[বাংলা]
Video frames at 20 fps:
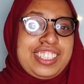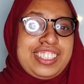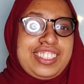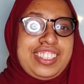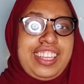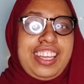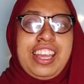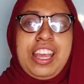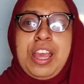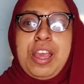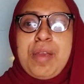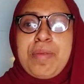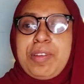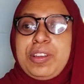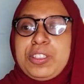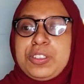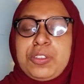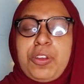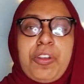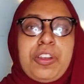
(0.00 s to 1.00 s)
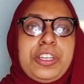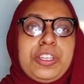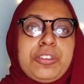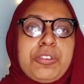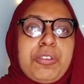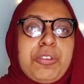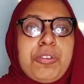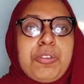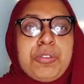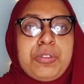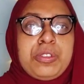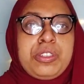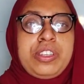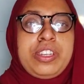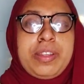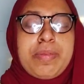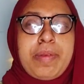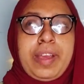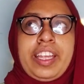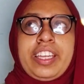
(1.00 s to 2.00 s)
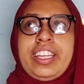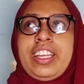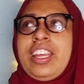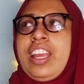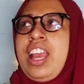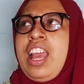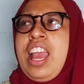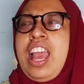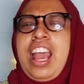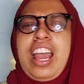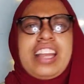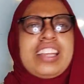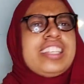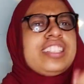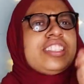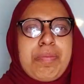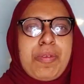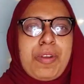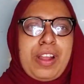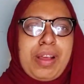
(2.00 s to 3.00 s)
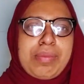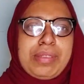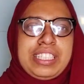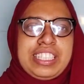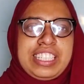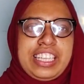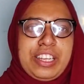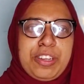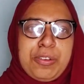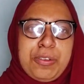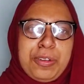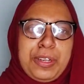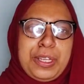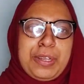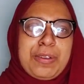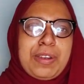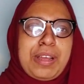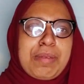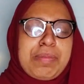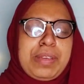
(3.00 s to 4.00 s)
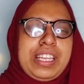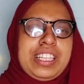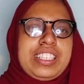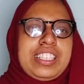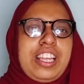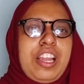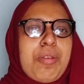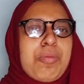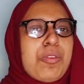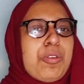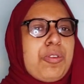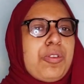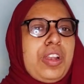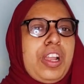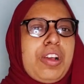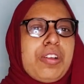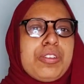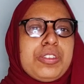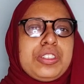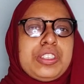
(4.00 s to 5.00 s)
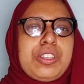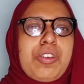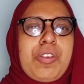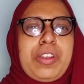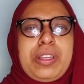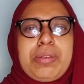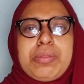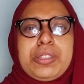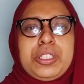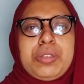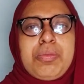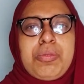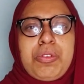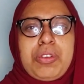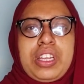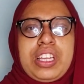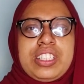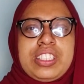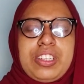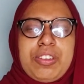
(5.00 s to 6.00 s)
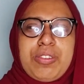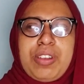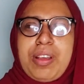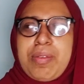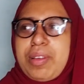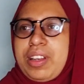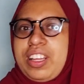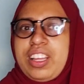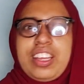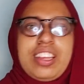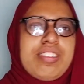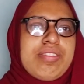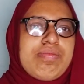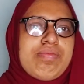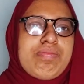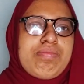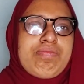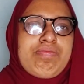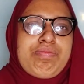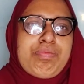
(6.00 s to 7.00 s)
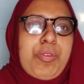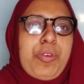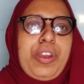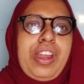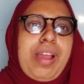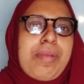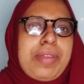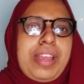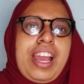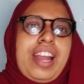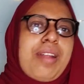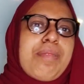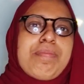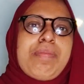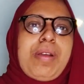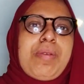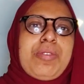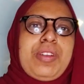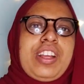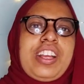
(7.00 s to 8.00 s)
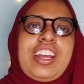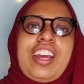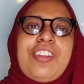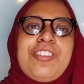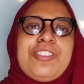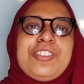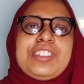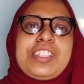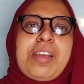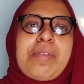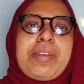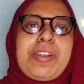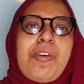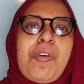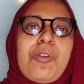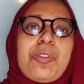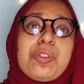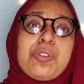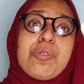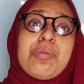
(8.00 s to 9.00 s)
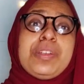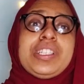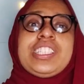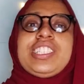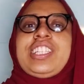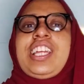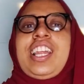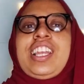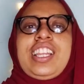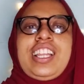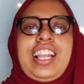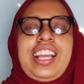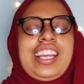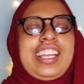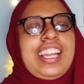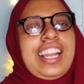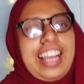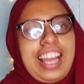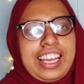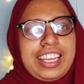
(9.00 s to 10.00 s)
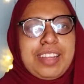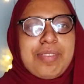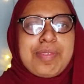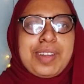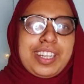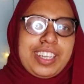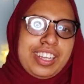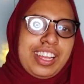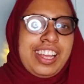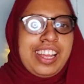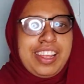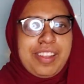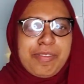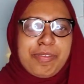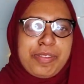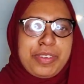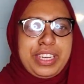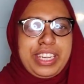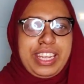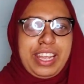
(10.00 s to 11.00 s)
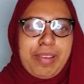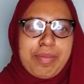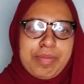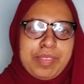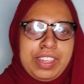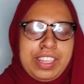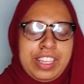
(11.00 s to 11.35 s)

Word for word: আসছে মানে সলিড কোনো হুডি পাইনি আর এরপর আমি যে হুডিগুলো পেয়েছিলাম ওগুলো হচ্ছে অনেক বেশি মোটা যেগুলো মানে পরে আমি আরাম পাবো না কারণ হচ্ছে আমার অত বেশি ঠান্ডা লাগে না লাগে বাট মিডিয়াম